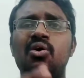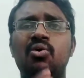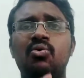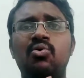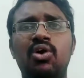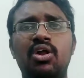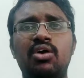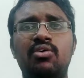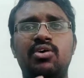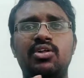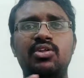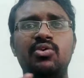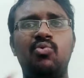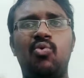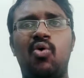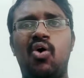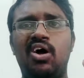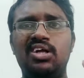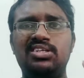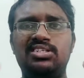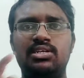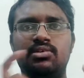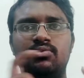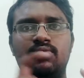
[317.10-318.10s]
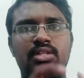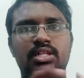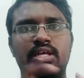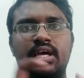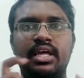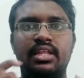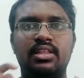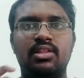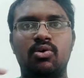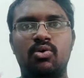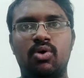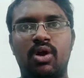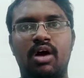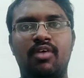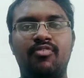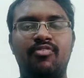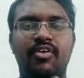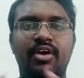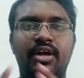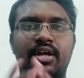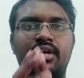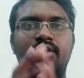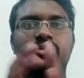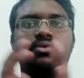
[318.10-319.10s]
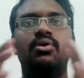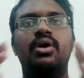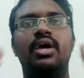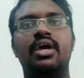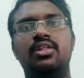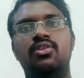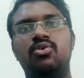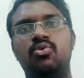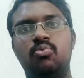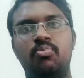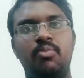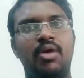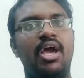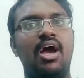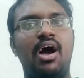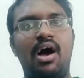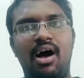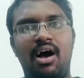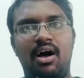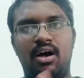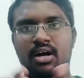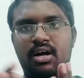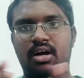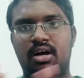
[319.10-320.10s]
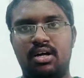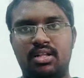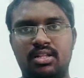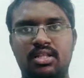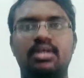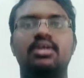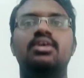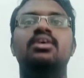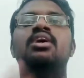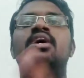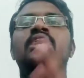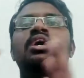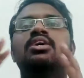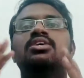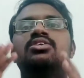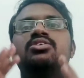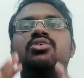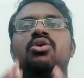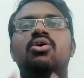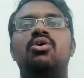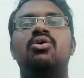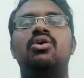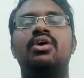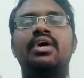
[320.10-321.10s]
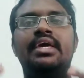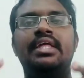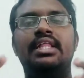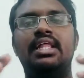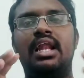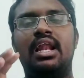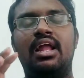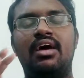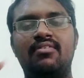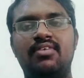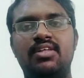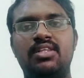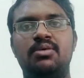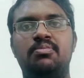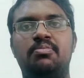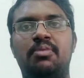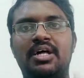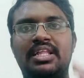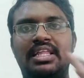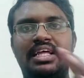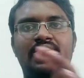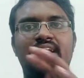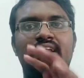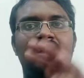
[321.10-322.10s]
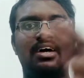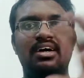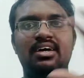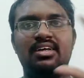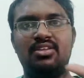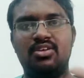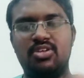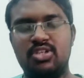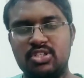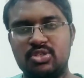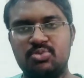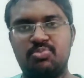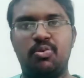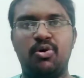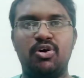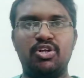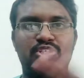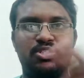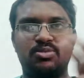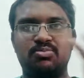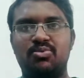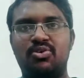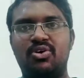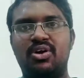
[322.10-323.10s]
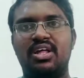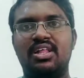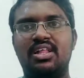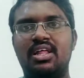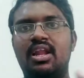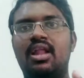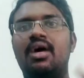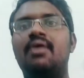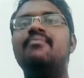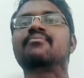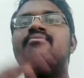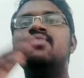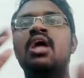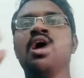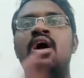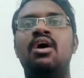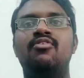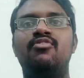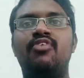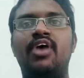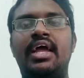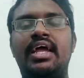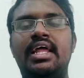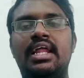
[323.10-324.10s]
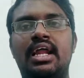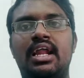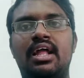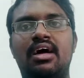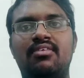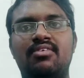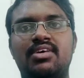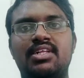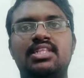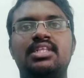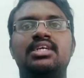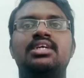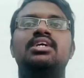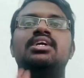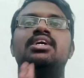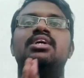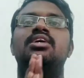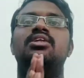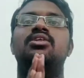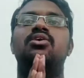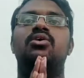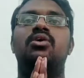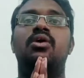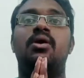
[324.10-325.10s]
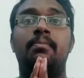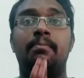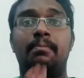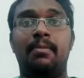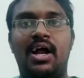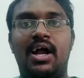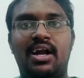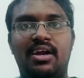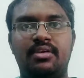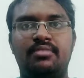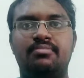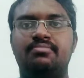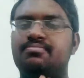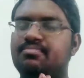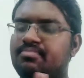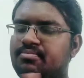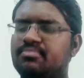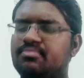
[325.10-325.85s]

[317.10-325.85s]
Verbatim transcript: உங்களுக்கு வந்து வாட்சுக்கு வந்து எந்த ஒரு அஃபெக்டும் எதுவுமே ஆகாது ஸோ இதெல்லாம் வந்து பார்த்தீங்கன்னா இதோட ஸ்போர்ட்ஸ் மோட் அதெல்லாம் ஃபைனலாக வந்து இதோட பேட்டரி